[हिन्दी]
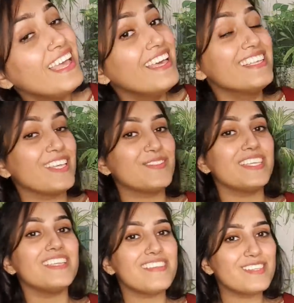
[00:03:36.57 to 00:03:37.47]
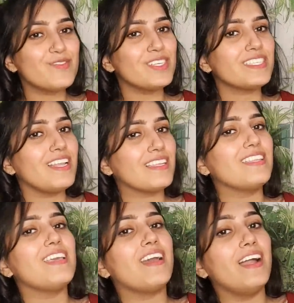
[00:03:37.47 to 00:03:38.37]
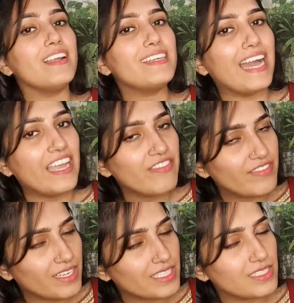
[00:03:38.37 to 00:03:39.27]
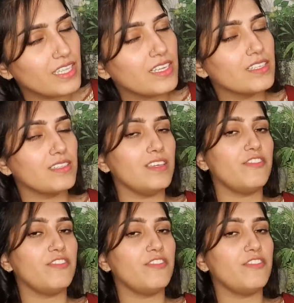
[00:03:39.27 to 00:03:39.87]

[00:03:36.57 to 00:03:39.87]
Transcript: सबसे अच्छी चीज़ मुझे इसकी लगती है यार ये टाइम वेस्ट नहीं करती